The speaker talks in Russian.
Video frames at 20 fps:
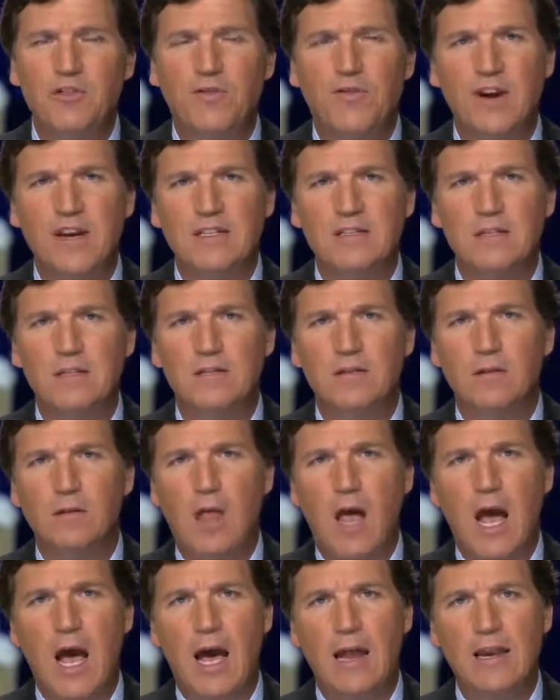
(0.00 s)
фразы вы
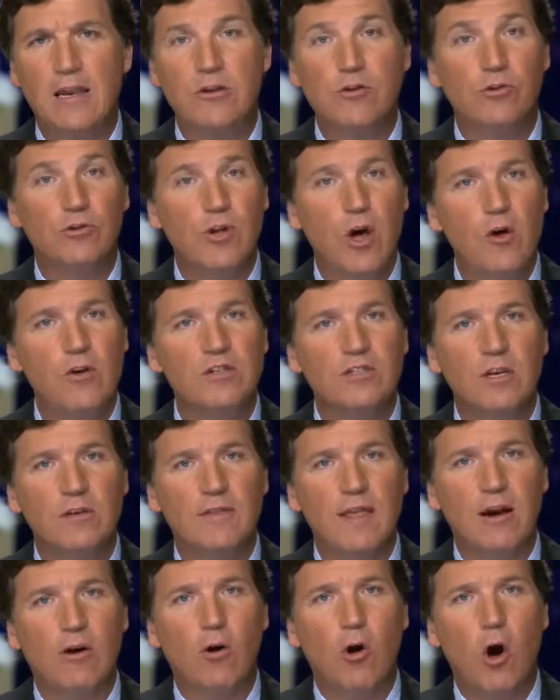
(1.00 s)
слышите часто.
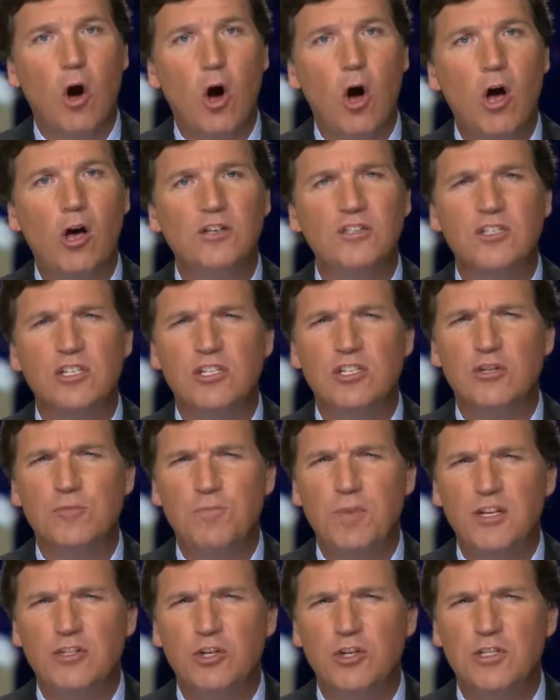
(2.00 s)
Заметьте, все они
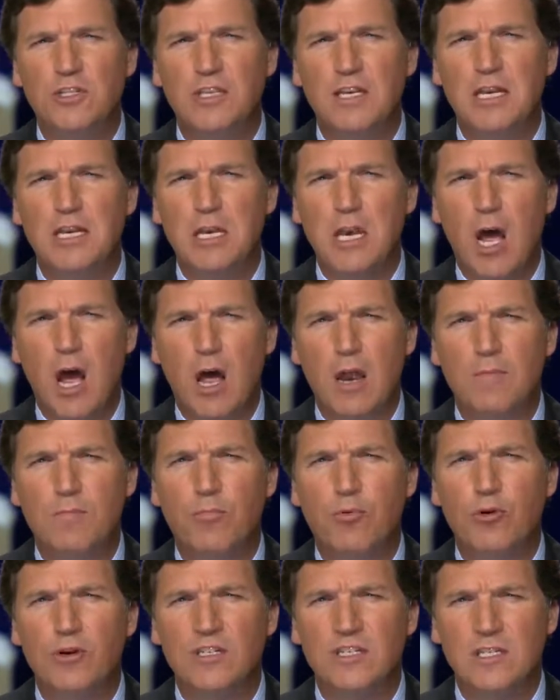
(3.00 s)
подозрительно
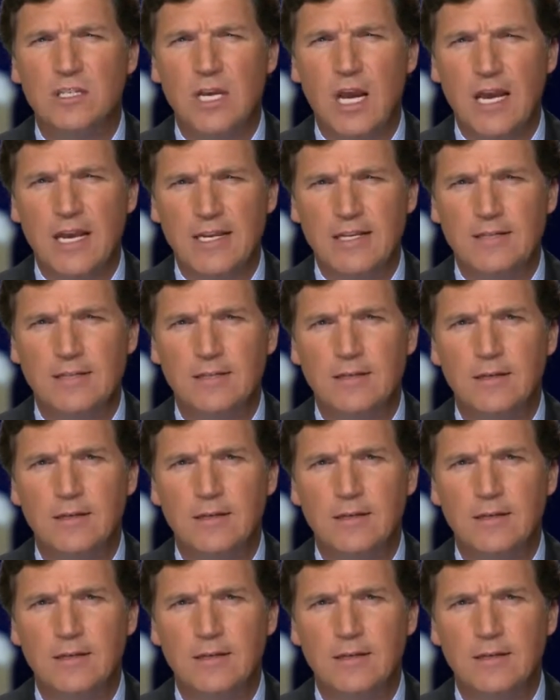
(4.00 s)
неопределенные.